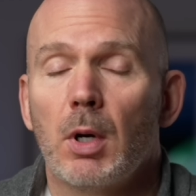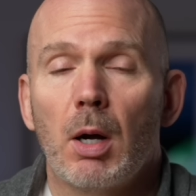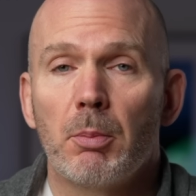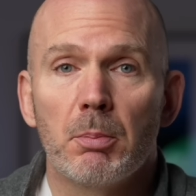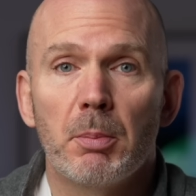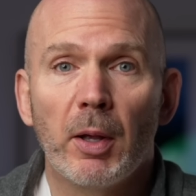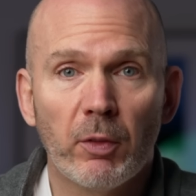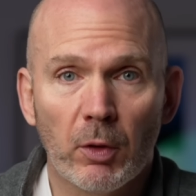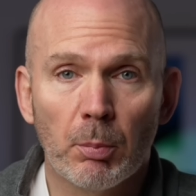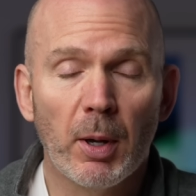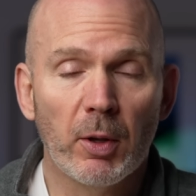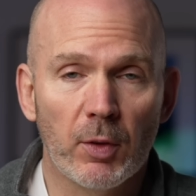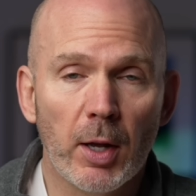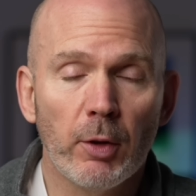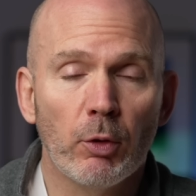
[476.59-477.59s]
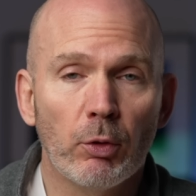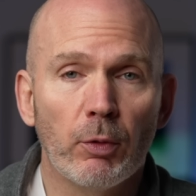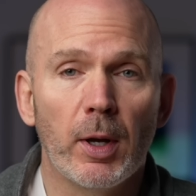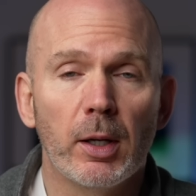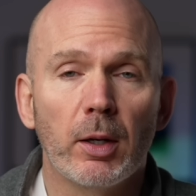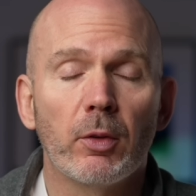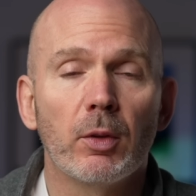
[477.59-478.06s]
besseres
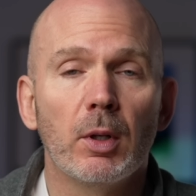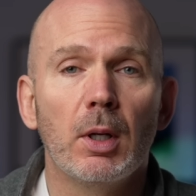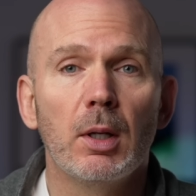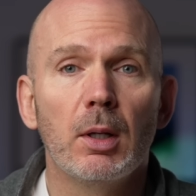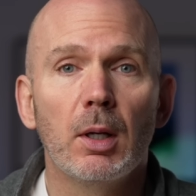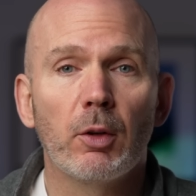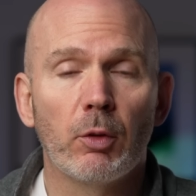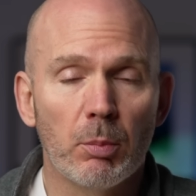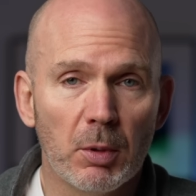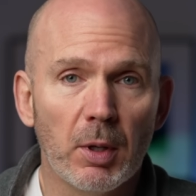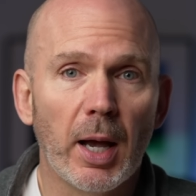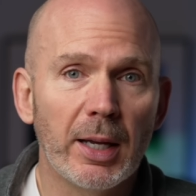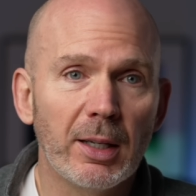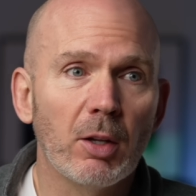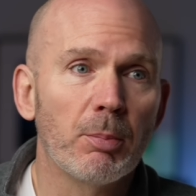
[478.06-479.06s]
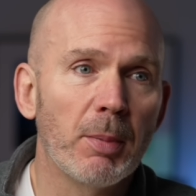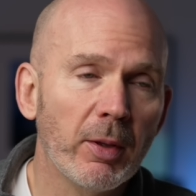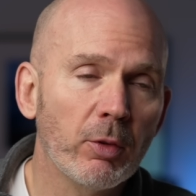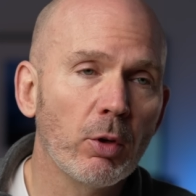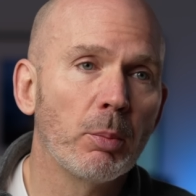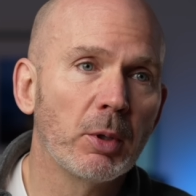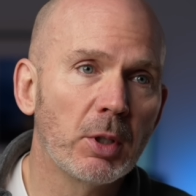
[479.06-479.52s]
Preis-Leistungs-Verhältnis. Also eigentlich das
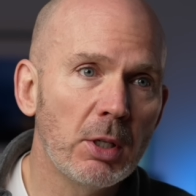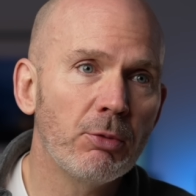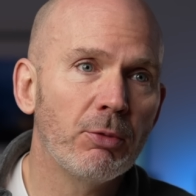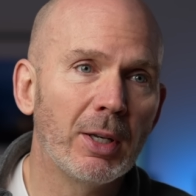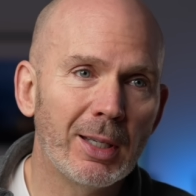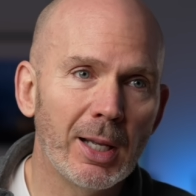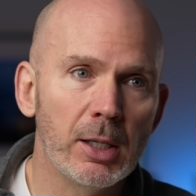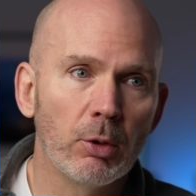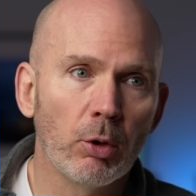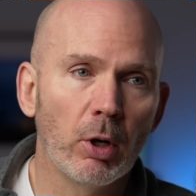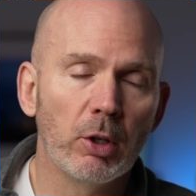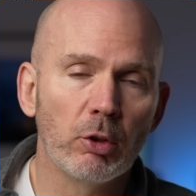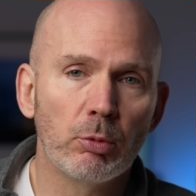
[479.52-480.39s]
bessere Objektiv, wenn Geld eine Rolle